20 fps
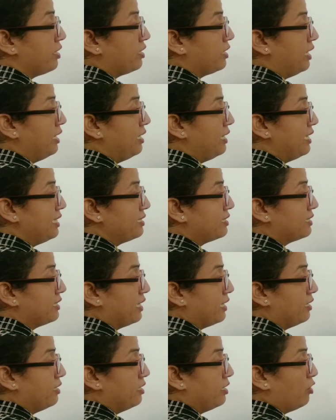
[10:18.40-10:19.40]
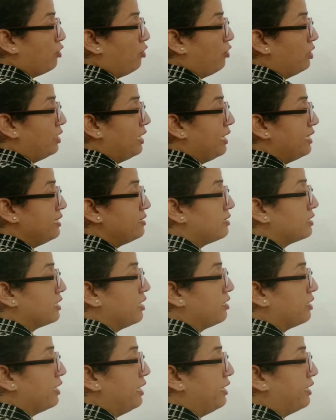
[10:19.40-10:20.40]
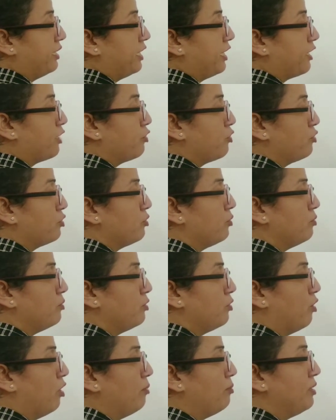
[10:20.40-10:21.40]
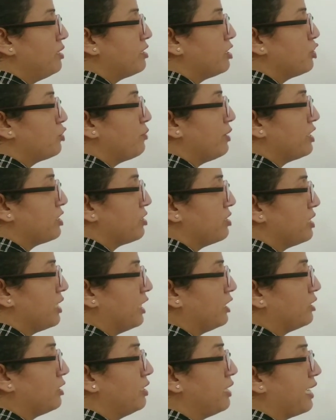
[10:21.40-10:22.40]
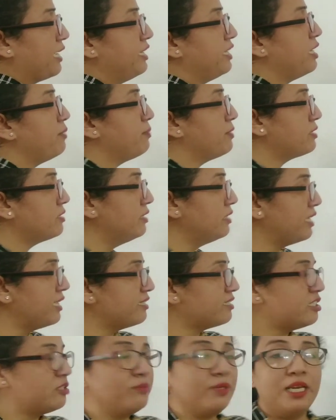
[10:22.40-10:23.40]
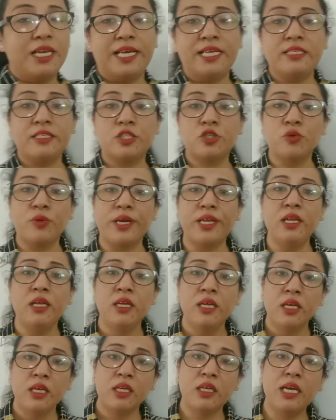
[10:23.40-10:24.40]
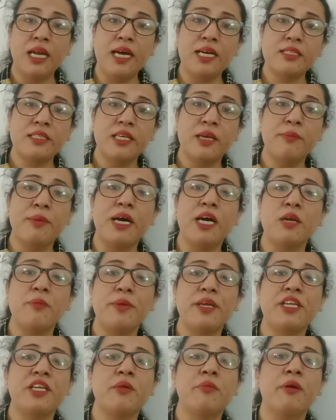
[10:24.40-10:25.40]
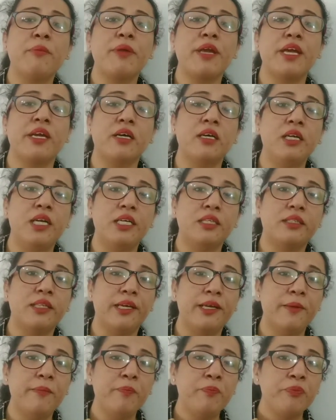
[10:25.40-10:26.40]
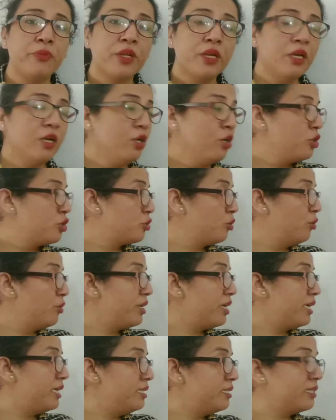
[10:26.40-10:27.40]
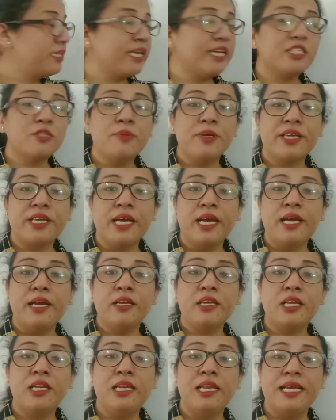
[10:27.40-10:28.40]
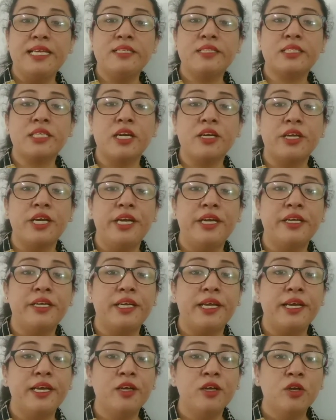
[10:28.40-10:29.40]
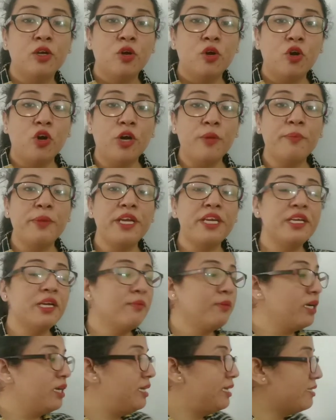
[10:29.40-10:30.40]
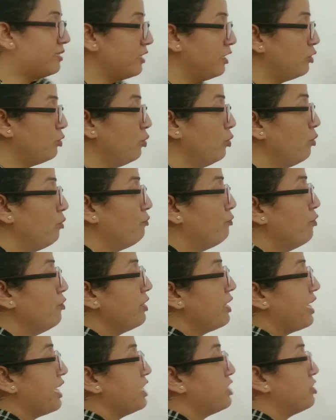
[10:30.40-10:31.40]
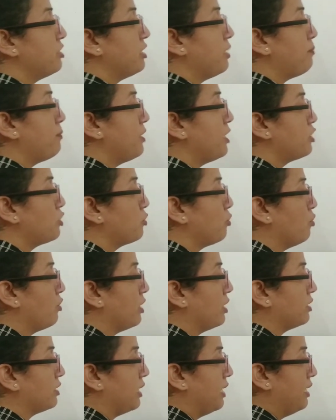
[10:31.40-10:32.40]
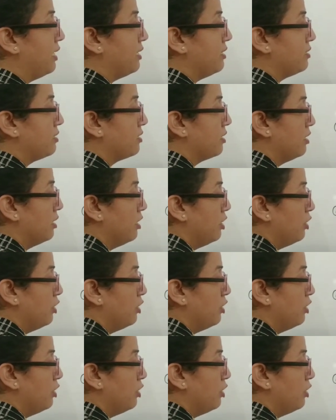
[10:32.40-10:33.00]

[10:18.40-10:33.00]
का लेस है और लेंस का ग्रेटर है कि जो नॉर्मल सिचुएशन ज़्यादातर 90 परसेंट केसेज में लेंस जो है ग्लास है बाहर मीडियम हम एयर लेते हैं सो so, इस केस में क्या है कि लेंस का ग्रेटर है और मीडियम का लेस है तो वो नेचर अपना शो करता है लेंस